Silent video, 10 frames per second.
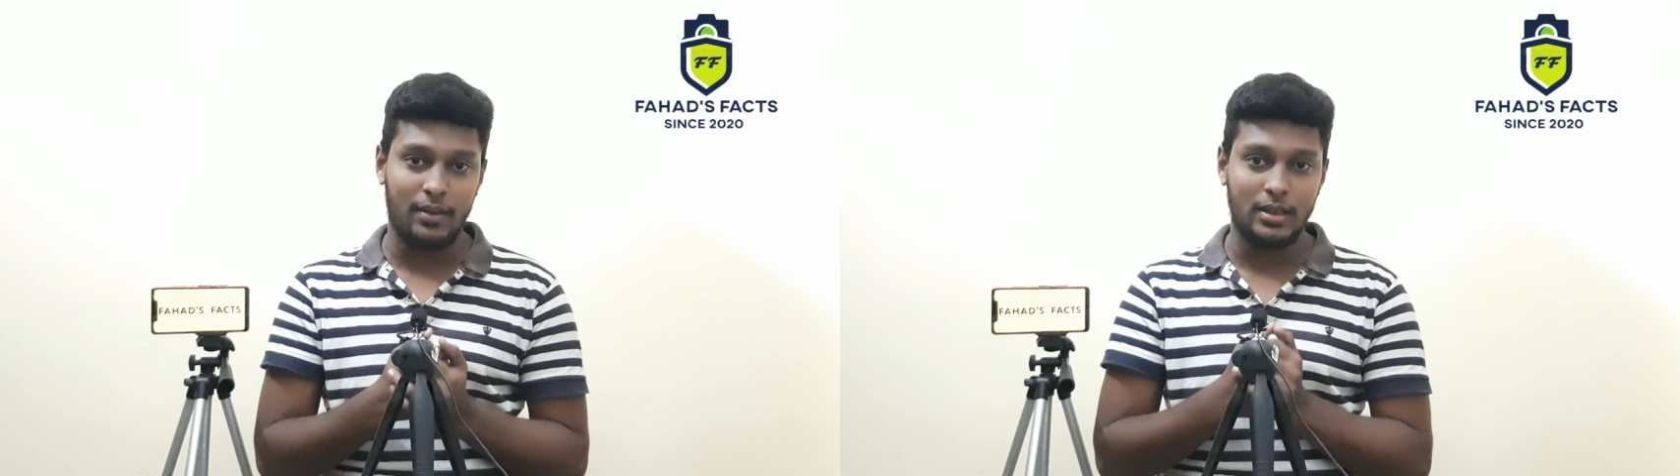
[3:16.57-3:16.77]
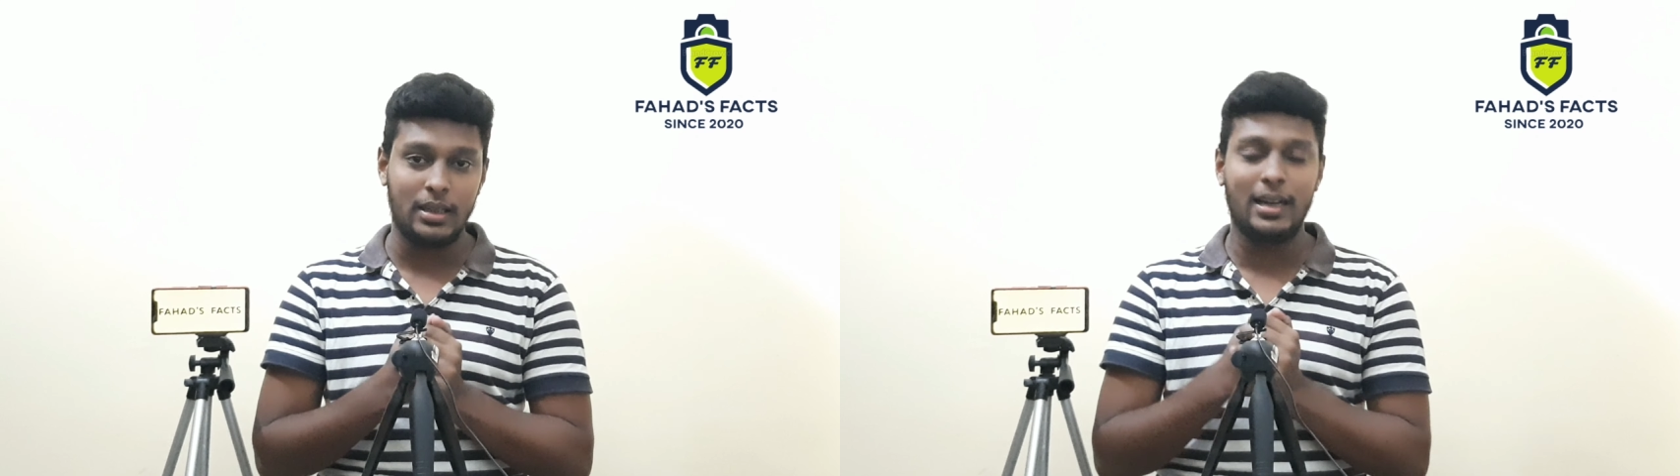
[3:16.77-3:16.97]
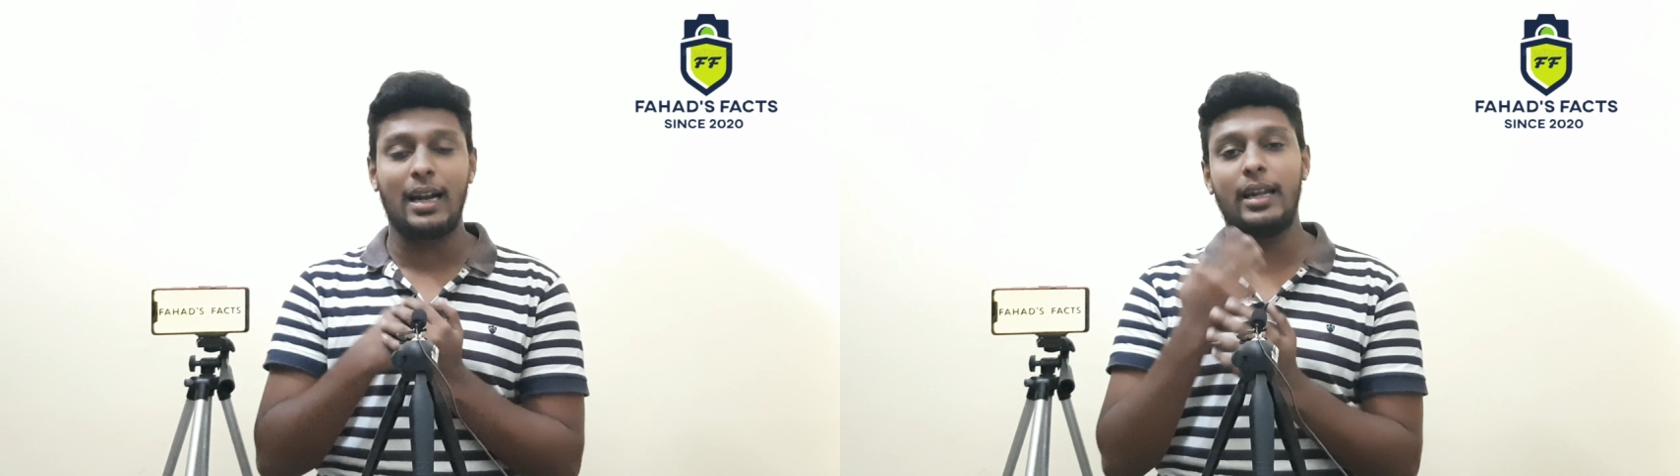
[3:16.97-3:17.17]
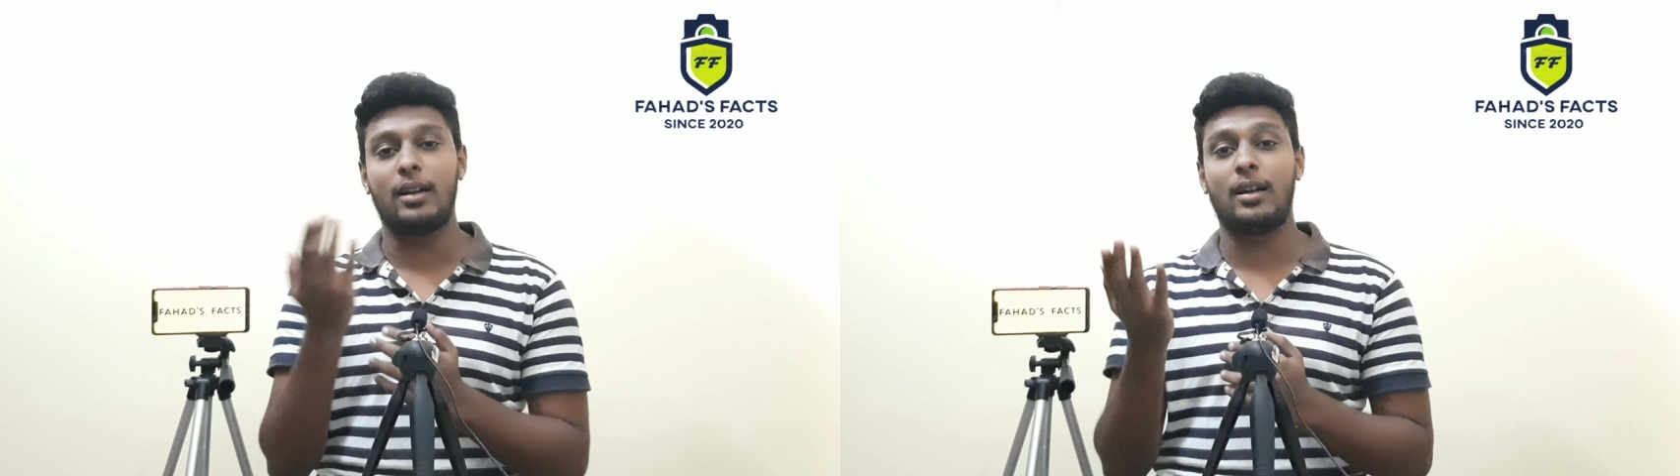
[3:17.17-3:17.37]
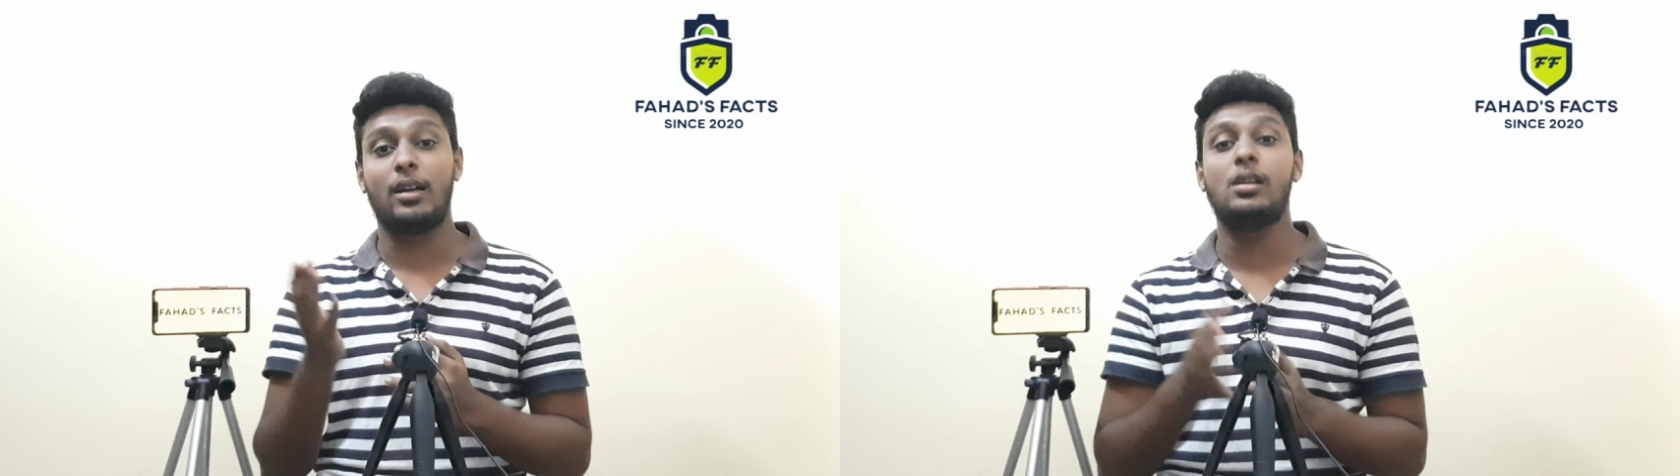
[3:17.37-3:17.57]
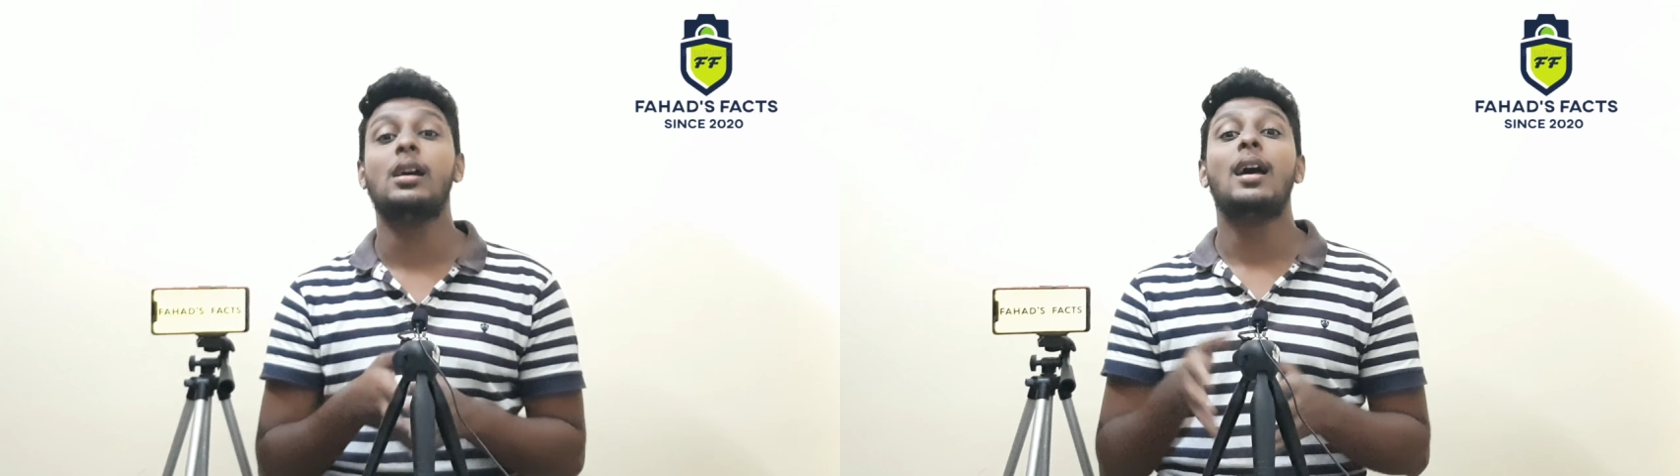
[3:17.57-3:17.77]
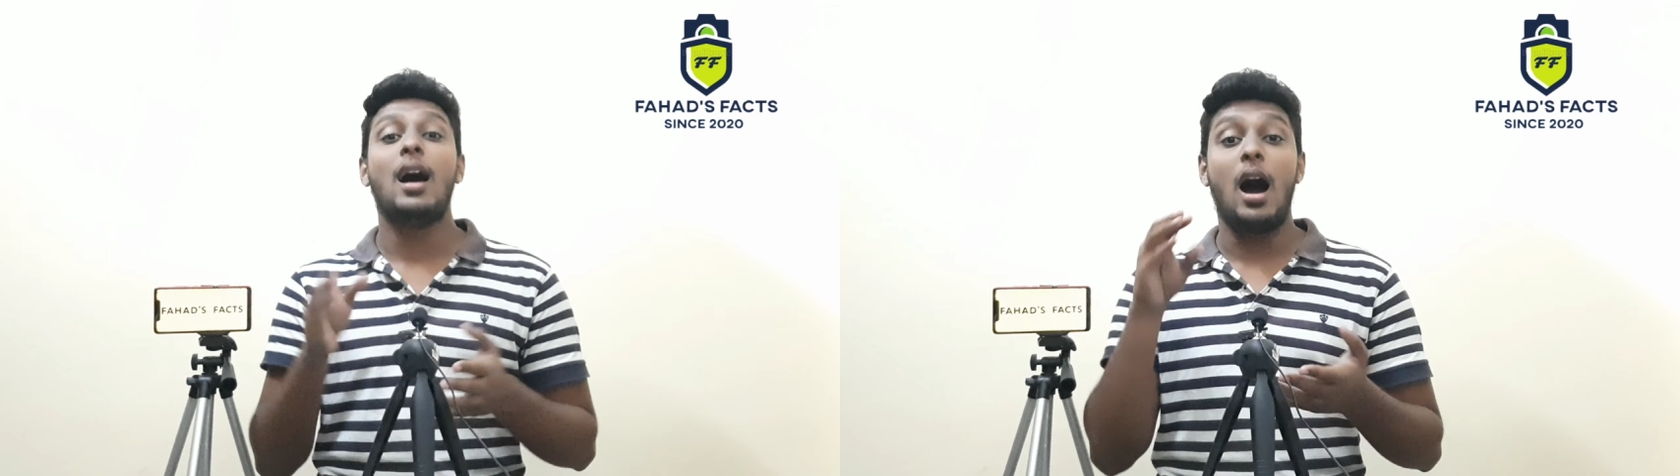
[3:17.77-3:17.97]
தான் வந்து கல்யாணம் நடக்குது